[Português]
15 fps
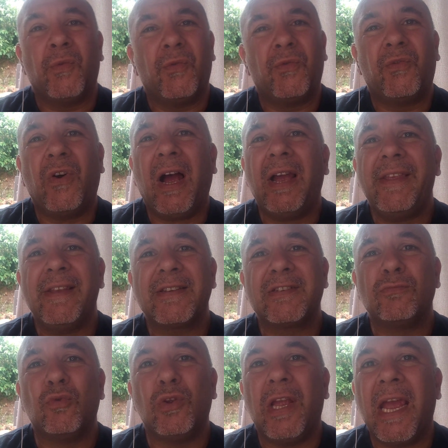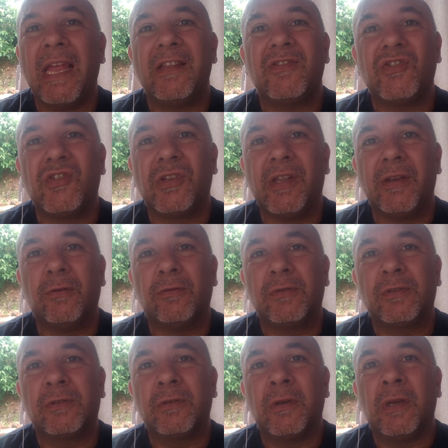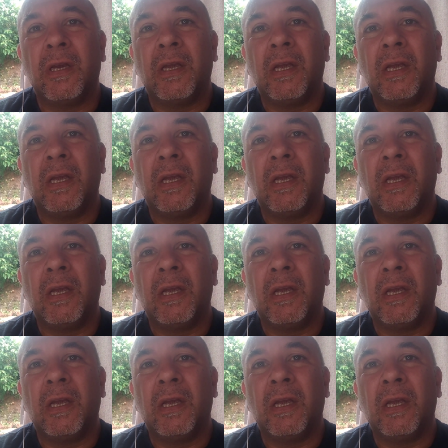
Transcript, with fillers: várias mulheres de Deus,